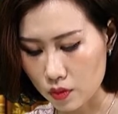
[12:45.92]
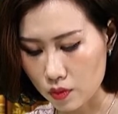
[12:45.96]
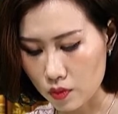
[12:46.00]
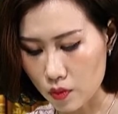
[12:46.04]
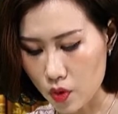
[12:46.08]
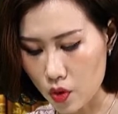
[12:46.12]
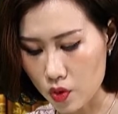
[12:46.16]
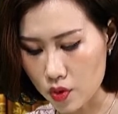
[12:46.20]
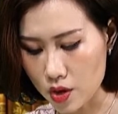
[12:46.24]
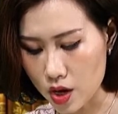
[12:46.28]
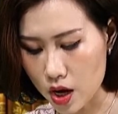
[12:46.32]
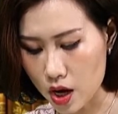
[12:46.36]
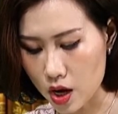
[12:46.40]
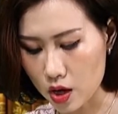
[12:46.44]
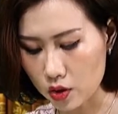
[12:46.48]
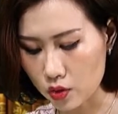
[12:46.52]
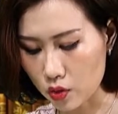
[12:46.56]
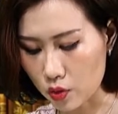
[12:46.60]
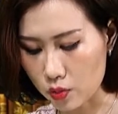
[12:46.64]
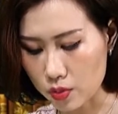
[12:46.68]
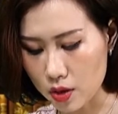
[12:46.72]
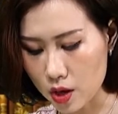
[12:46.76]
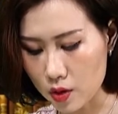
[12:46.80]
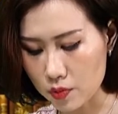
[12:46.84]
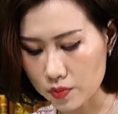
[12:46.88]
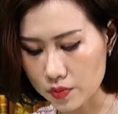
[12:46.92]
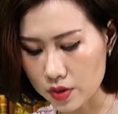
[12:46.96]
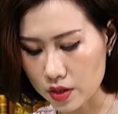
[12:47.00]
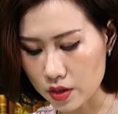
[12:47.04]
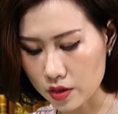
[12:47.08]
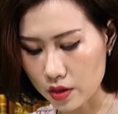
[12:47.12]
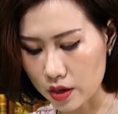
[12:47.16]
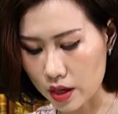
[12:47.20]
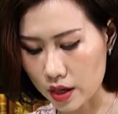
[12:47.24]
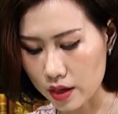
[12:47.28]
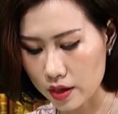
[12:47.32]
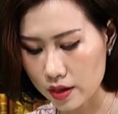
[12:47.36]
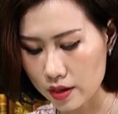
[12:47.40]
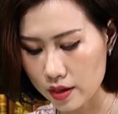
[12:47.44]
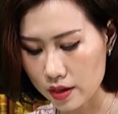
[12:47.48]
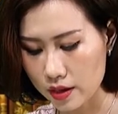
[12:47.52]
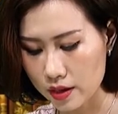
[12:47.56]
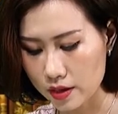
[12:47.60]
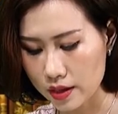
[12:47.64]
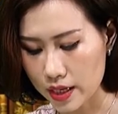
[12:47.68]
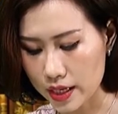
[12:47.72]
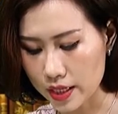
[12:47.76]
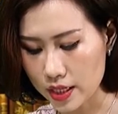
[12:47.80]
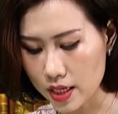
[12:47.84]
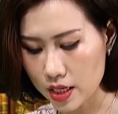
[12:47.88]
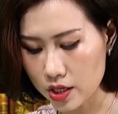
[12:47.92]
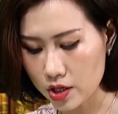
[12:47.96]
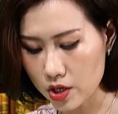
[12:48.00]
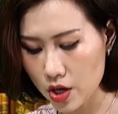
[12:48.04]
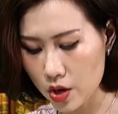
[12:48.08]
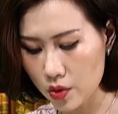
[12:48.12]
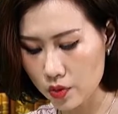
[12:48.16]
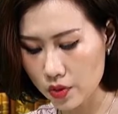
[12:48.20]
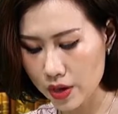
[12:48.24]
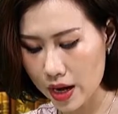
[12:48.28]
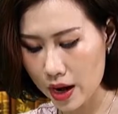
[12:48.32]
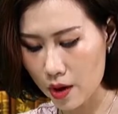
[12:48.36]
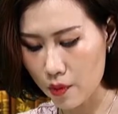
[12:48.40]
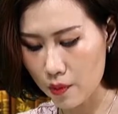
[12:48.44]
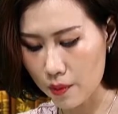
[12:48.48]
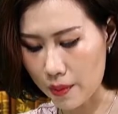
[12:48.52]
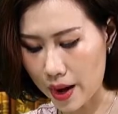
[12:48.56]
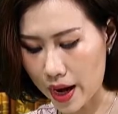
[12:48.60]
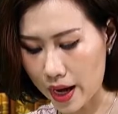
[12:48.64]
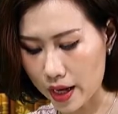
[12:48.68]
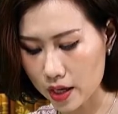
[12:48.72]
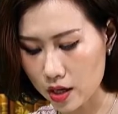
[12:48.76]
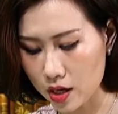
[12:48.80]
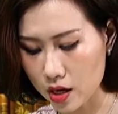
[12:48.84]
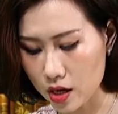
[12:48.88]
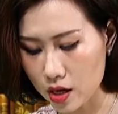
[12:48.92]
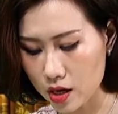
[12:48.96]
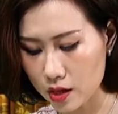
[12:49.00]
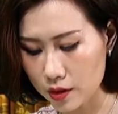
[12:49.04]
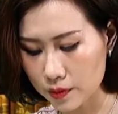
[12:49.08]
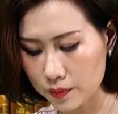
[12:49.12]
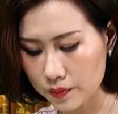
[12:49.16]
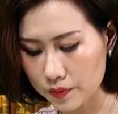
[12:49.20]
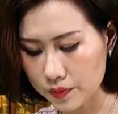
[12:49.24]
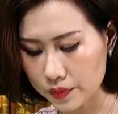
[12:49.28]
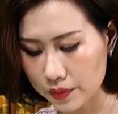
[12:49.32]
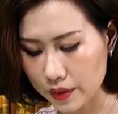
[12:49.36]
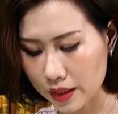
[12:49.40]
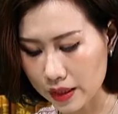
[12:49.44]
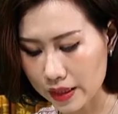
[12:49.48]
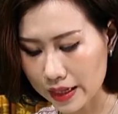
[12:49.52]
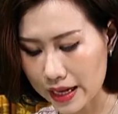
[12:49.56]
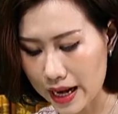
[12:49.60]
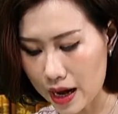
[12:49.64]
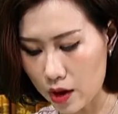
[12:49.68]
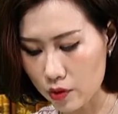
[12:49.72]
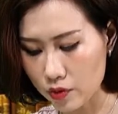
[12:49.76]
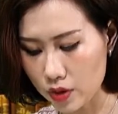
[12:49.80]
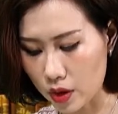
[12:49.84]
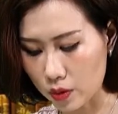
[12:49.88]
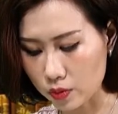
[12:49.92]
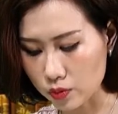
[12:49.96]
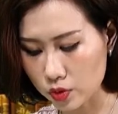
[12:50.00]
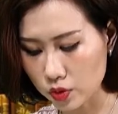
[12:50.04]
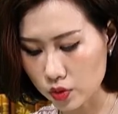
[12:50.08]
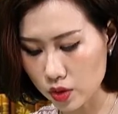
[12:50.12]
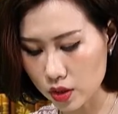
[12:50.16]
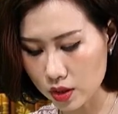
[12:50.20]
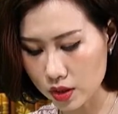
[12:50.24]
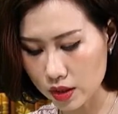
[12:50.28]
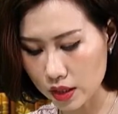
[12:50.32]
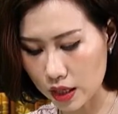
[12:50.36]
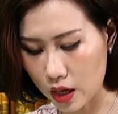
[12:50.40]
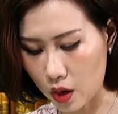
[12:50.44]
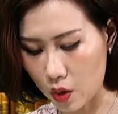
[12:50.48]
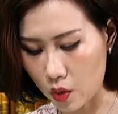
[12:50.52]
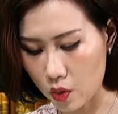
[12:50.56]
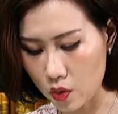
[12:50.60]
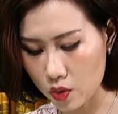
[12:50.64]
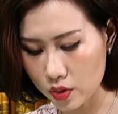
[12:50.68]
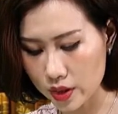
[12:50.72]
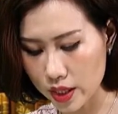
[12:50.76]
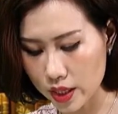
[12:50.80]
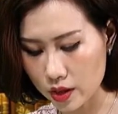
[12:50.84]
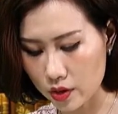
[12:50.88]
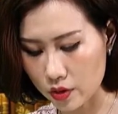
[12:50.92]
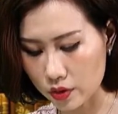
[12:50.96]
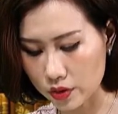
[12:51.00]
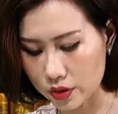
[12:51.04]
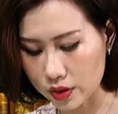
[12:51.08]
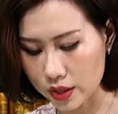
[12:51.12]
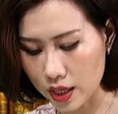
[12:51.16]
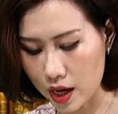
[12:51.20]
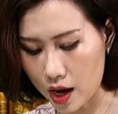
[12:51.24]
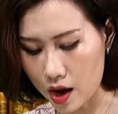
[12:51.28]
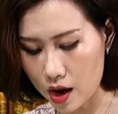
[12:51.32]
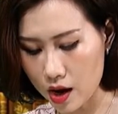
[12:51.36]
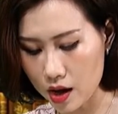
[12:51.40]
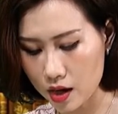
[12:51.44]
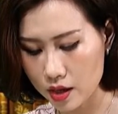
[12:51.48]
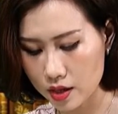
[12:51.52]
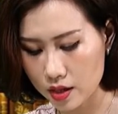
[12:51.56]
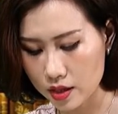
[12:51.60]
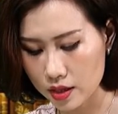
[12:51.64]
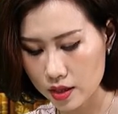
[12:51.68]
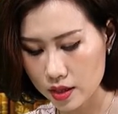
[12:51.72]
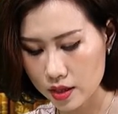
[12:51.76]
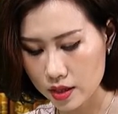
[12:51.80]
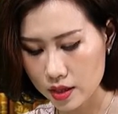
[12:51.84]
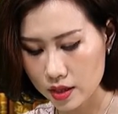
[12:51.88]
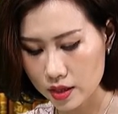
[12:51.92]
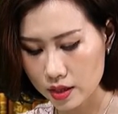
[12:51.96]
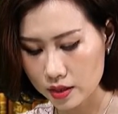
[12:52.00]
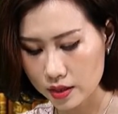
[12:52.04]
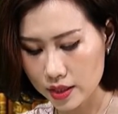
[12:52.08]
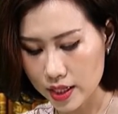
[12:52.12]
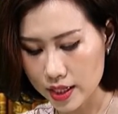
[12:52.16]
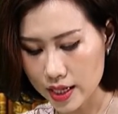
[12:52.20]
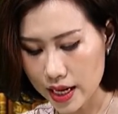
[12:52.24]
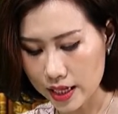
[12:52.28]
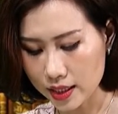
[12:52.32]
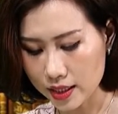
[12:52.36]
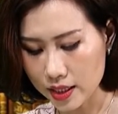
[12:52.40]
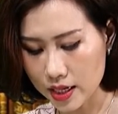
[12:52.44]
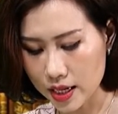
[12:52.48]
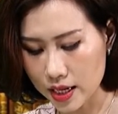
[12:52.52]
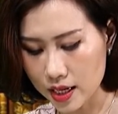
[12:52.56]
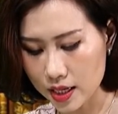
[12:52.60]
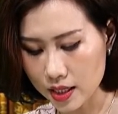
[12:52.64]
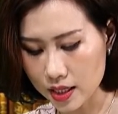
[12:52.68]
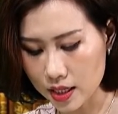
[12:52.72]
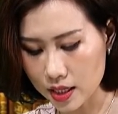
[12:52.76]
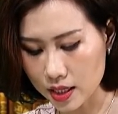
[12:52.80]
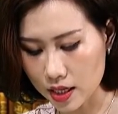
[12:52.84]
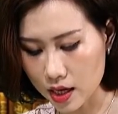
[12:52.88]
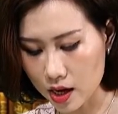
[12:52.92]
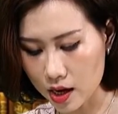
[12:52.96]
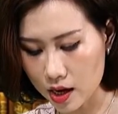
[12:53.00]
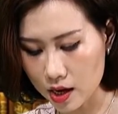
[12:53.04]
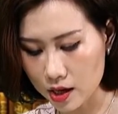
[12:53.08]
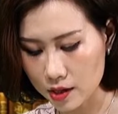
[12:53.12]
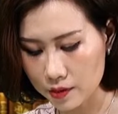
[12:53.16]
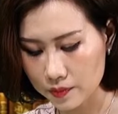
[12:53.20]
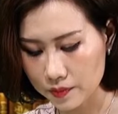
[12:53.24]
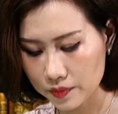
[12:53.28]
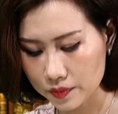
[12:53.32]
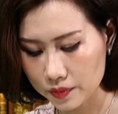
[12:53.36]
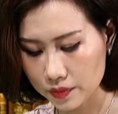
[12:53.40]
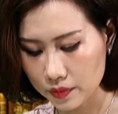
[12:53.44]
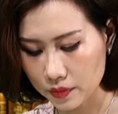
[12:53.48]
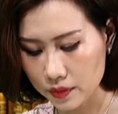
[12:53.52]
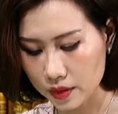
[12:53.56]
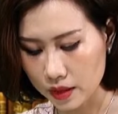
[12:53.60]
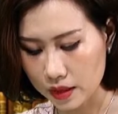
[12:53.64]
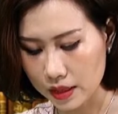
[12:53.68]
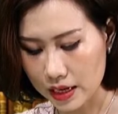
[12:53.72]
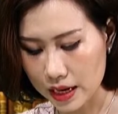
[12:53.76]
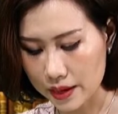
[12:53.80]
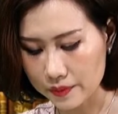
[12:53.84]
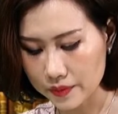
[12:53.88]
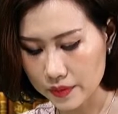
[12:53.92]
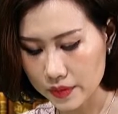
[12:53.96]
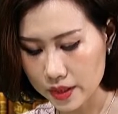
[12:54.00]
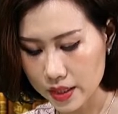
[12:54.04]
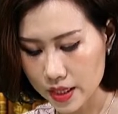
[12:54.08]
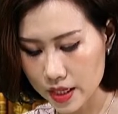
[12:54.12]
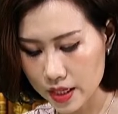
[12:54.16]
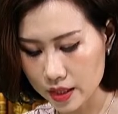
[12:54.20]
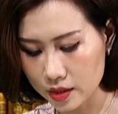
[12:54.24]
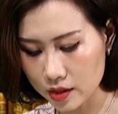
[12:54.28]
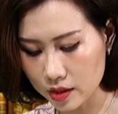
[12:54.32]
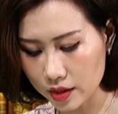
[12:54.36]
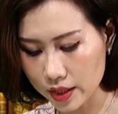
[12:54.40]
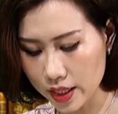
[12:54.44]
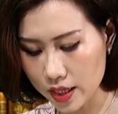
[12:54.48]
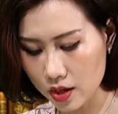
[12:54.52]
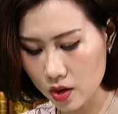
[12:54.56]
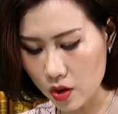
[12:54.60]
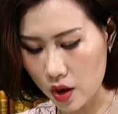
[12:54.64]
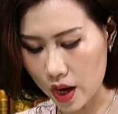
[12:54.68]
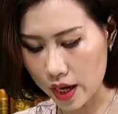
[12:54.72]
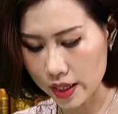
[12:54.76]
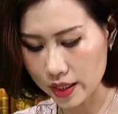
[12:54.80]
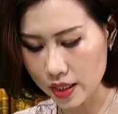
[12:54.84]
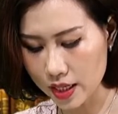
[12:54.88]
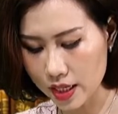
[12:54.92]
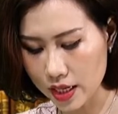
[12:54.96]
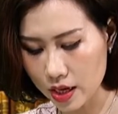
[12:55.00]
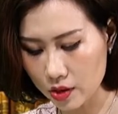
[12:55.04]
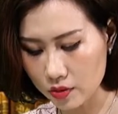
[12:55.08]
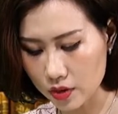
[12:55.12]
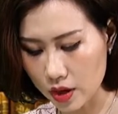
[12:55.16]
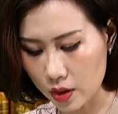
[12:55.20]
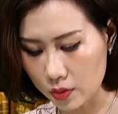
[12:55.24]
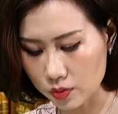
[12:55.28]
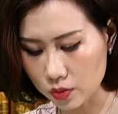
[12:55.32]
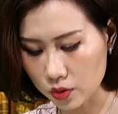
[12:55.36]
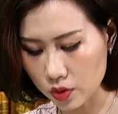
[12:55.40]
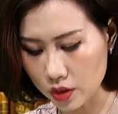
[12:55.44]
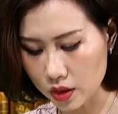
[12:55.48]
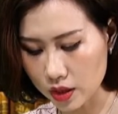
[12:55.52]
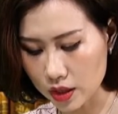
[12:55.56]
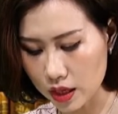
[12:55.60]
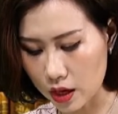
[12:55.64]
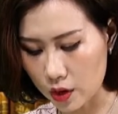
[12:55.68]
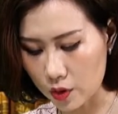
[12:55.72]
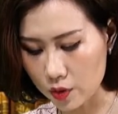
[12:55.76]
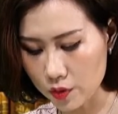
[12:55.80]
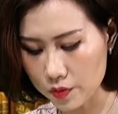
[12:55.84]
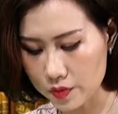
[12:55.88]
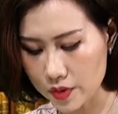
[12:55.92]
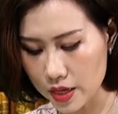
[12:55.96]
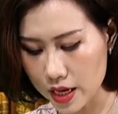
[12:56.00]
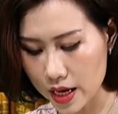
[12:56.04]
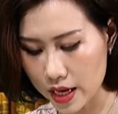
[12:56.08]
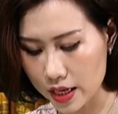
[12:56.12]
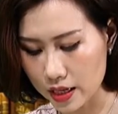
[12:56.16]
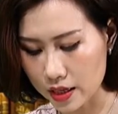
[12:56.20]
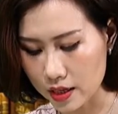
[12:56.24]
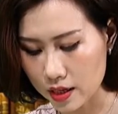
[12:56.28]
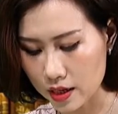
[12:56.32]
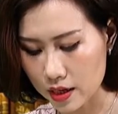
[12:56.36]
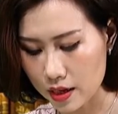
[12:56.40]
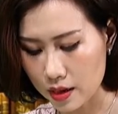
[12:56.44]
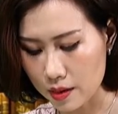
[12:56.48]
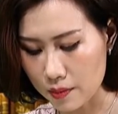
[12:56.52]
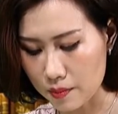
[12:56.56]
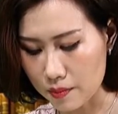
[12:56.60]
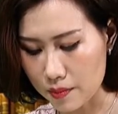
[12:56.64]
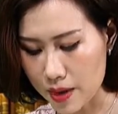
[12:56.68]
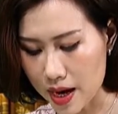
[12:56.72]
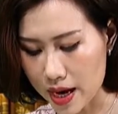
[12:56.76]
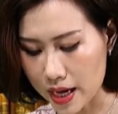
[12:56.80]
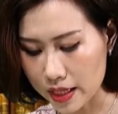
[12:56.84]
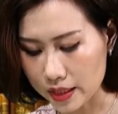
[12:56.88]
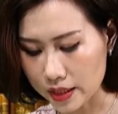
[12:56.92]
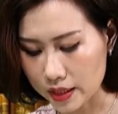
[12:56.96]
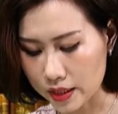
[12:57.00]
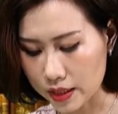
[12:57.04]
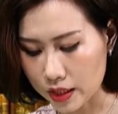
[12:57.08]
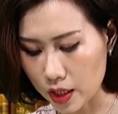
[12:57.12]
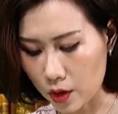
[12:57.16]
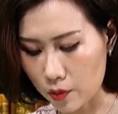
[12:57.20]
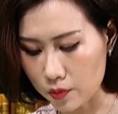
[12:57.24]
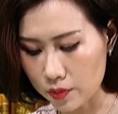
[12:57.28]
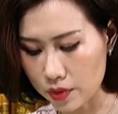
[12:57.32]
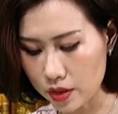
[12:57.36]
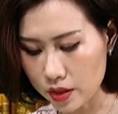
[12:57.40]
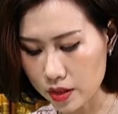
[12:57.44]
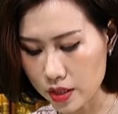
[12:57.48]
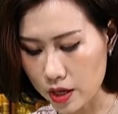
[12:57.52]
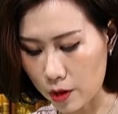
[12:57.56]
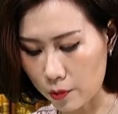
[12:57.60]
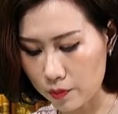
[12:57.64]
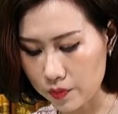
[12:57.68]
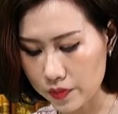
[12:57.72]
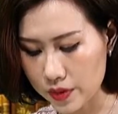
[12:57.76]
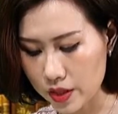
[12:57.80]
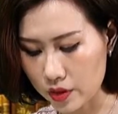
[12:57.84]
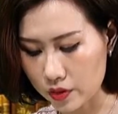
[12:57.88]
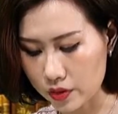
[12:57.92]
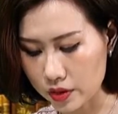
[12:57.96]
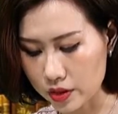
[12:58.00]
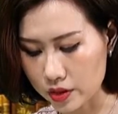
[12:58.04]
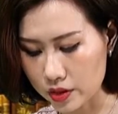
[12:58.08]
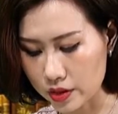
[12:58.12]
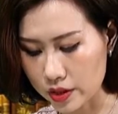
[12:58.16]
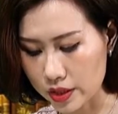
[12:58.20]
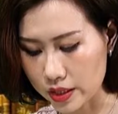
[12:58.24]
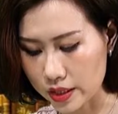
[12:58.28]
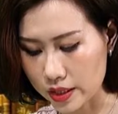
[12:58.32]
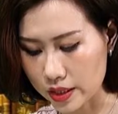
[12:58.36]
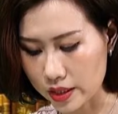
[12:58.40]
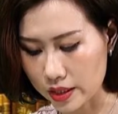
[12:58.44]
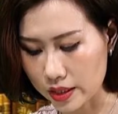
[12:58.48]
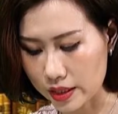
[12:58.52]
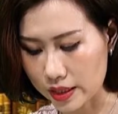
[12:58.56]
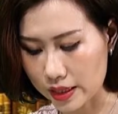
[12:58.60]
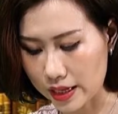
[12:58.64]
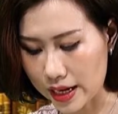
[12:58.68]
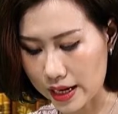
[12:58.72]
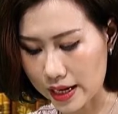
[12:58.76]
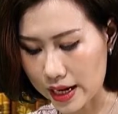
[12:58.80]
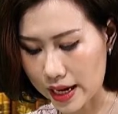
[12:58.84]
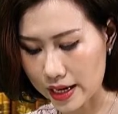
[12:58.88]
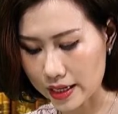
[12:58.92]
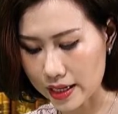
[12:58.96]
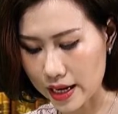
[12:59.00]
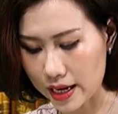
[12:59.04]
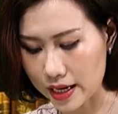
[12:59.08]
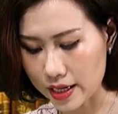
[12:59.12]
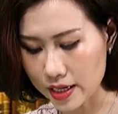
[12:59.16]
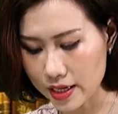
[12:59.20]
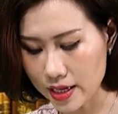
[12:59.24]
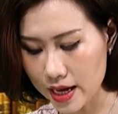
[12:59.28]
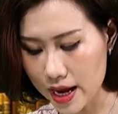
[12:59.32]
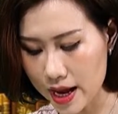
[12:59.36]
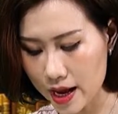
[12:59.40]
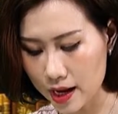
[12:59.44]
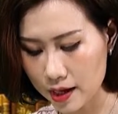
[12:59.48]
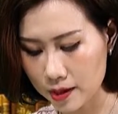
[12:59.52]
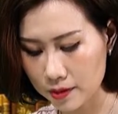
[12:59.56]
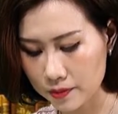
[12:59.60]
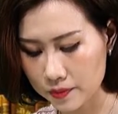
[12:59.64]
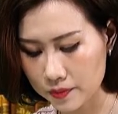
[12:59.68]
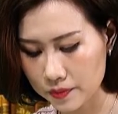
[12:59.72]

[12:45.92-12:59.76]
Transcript: Bố nó cũng không vừa, lại đi rêu rao mẹ nó, lao động xuất khẩu cái con chó. Đi đánh đỉ thì có, làm gì có cái loại đi lao động xuất khẩu về mà chồng cứ động vào người là lại đẩy ra.